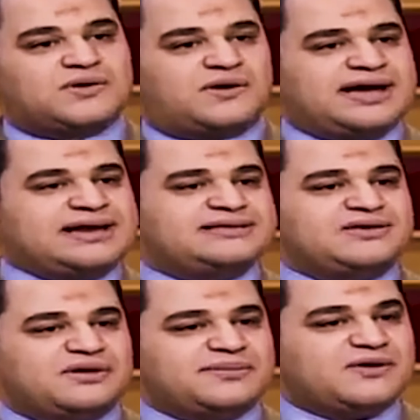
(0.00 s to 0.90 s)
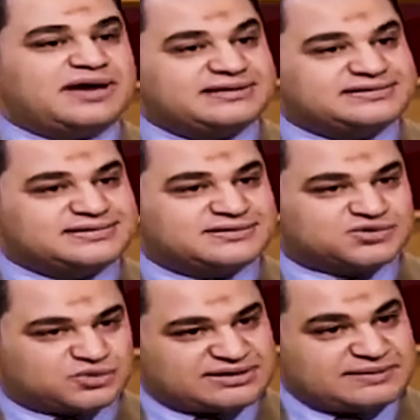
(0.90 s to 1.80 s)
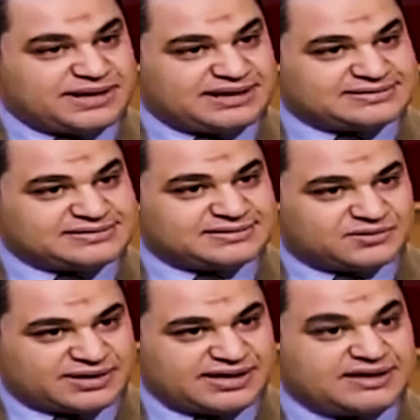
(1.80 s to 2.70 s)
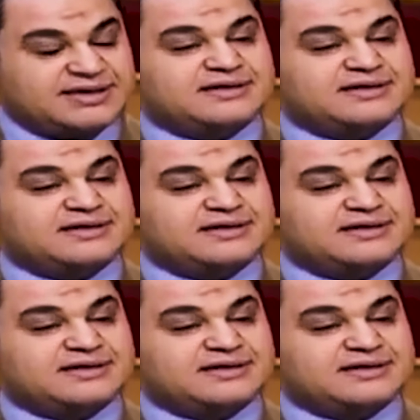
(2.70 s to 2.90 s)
والد وما ولد سورة البلد أوكي